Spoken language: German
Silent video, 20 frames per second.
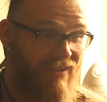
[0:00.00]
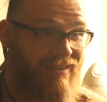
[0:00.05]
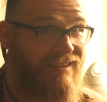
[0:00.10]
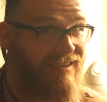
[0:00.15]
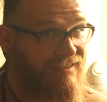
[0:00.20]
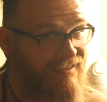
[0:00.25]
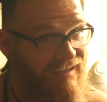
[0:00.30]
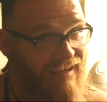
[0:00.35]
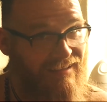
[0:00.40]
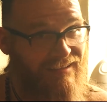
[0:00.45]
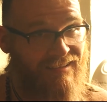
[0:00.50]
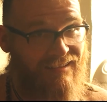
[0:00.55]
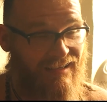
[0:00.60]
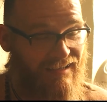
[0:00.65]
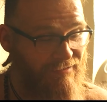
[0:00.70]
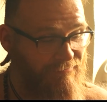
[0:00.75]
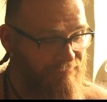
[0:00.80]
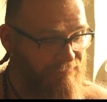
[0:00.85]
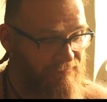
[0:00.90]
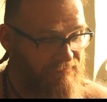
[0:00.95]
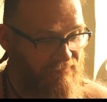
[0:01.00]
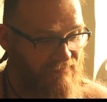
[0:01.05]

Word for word: Das kann sein.